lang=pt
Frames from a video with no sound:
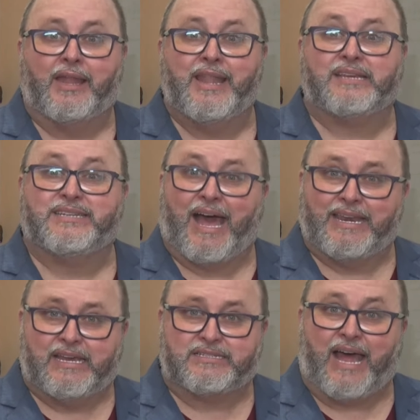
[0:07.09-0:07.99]
nas
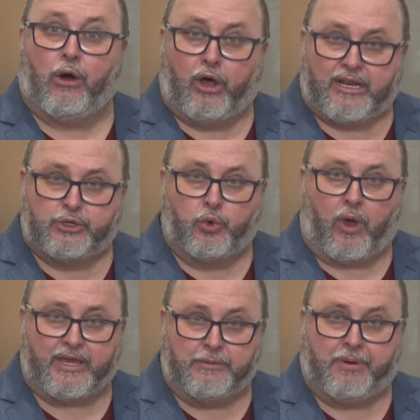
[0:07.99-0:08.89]
áreas da Orla do
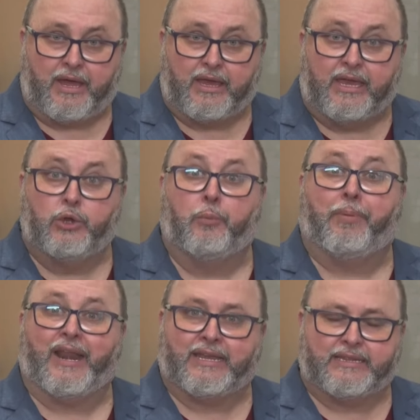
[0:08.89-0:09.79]
Guaíba e no
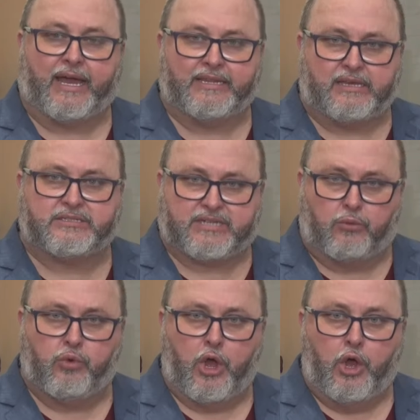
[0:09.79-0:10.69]
Parque da Redenção,